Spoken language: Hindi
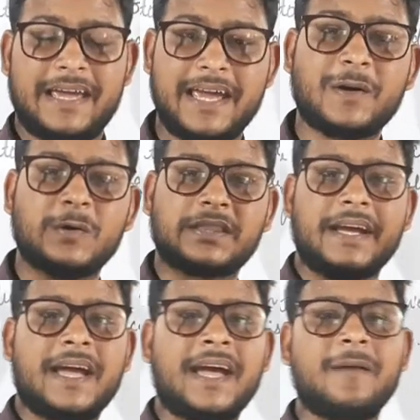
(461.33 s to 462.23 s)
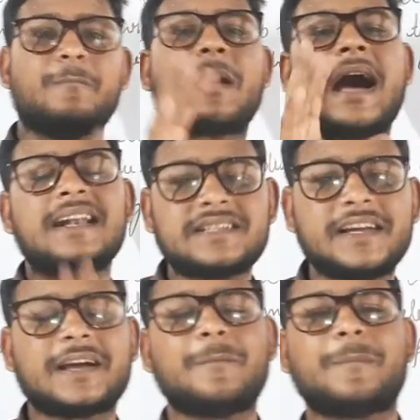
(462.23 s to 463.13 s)
एक होते हैं ब्रांचड
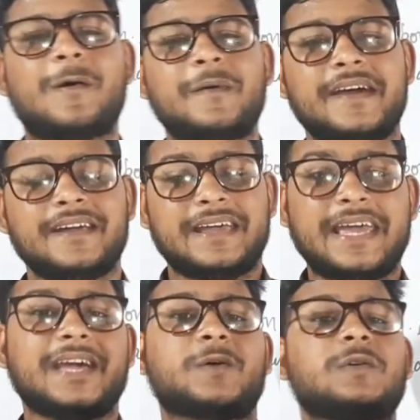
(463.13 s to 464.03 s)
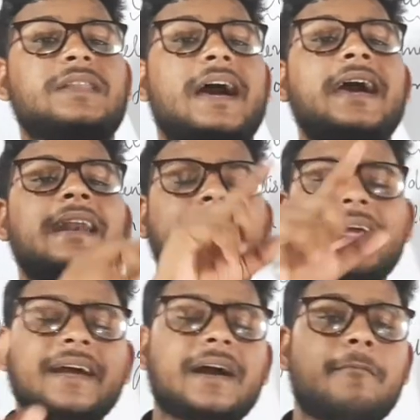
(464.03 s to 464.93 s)
कंपाउंड एक होता है
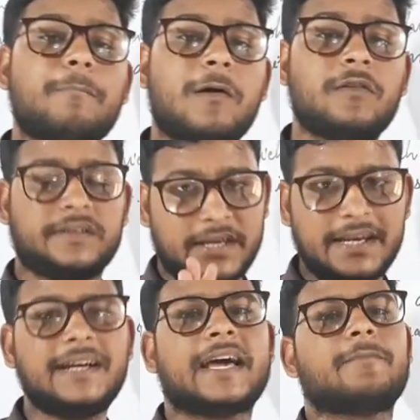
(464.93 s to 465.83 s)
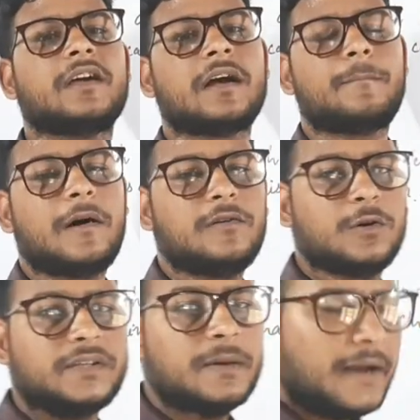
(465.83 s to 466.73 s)
रिंग कंपाउंड तीन ही टाइप के कंपाउंड
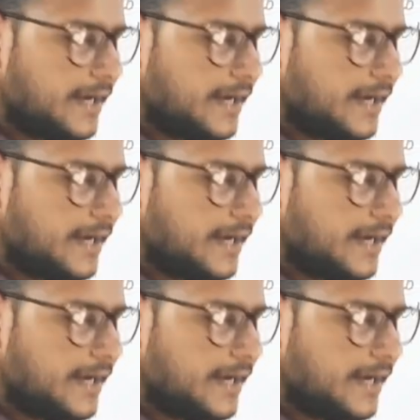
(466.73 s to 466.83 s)
होते हैं माय